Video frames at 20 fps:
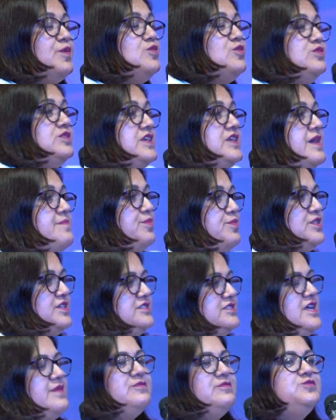un tiempo
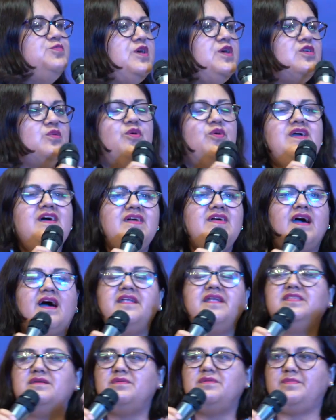decíamos, bueno, voy a
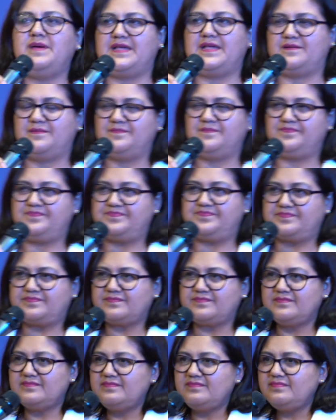dejar de beber.
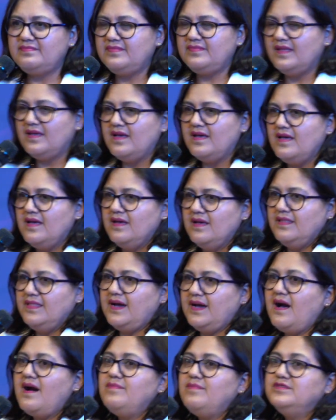
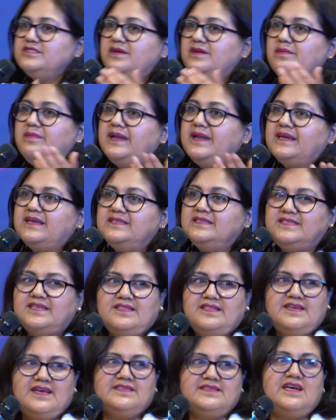Dejábamos de beber 15
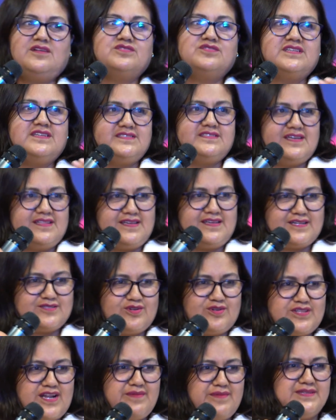días y a los 15 días
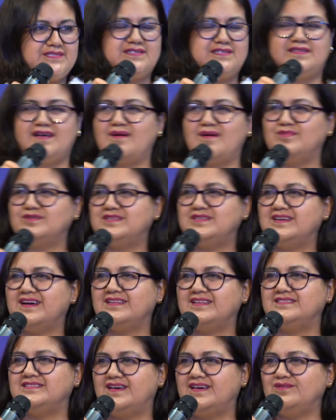otra vez estábamos
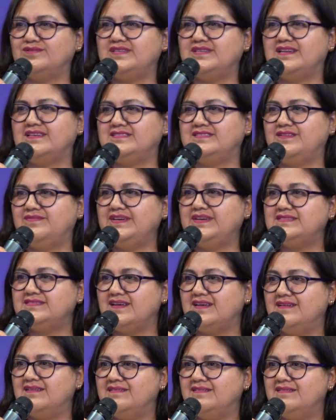enganchados en la cerveza.
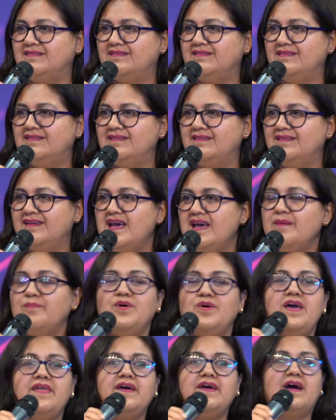
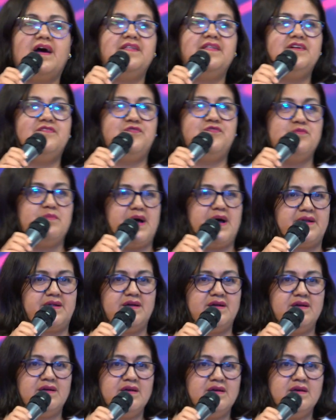Voy a dejar de fumar.
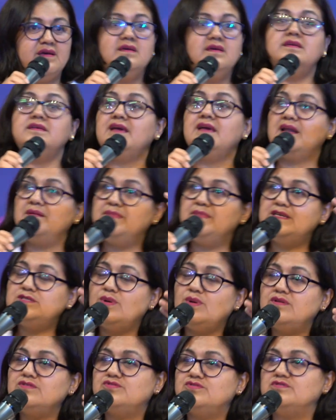Y al mes o
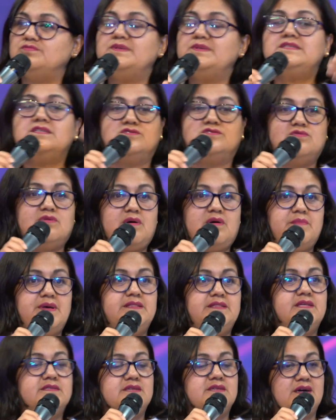a los dos meses
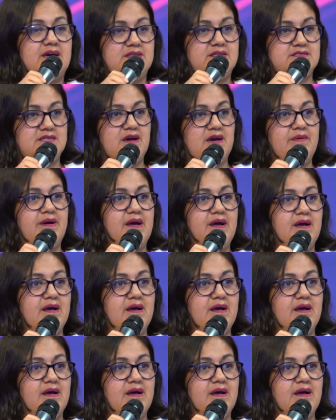nuevamente se enganchaba